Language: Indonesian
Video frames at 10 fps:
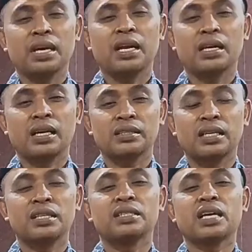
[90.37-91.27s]

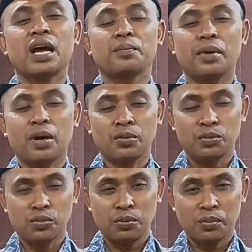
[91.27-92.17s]
perjalanan jenis apa
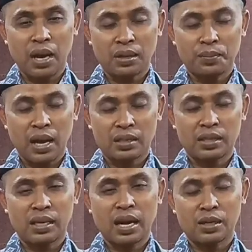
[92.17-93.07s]
untuk
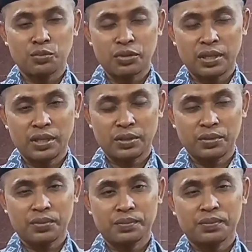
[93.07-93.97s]
pelaksanaan mudik
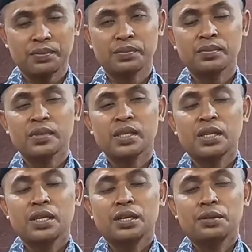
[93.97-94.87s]
itu.
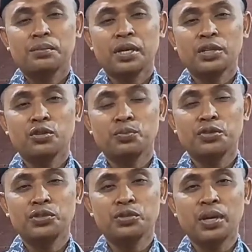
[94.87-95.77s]

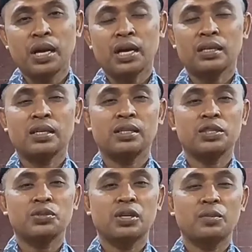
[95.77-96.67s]
Begitupun juga
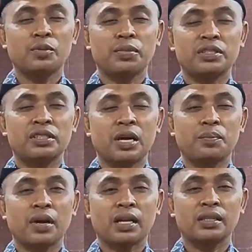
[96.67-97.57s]
kita sudah
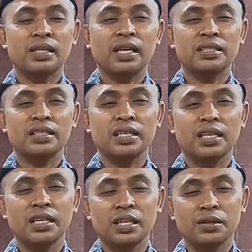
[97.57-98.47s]
mempersiapkan tidak
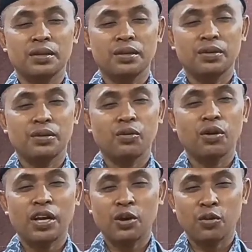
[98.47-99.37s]
sedikit
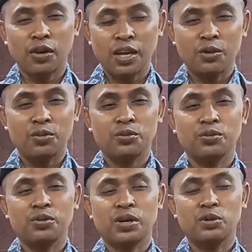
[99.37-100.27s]
oleh-oleh
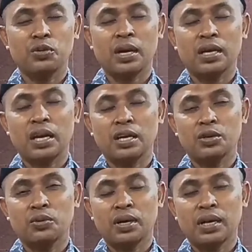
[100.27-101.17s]
untuk
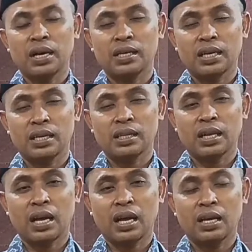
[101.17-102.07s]
keluarga-keluarga yang
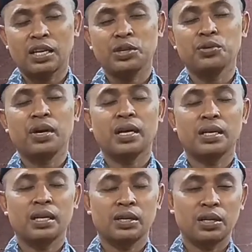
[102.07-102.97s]
kita
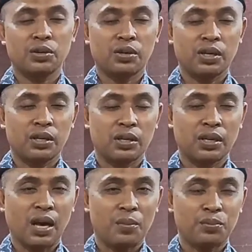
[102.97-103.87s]
rindukan di, di,
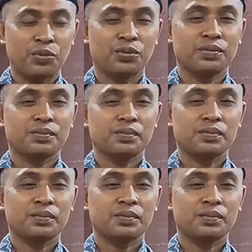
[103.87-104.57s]
di kampung.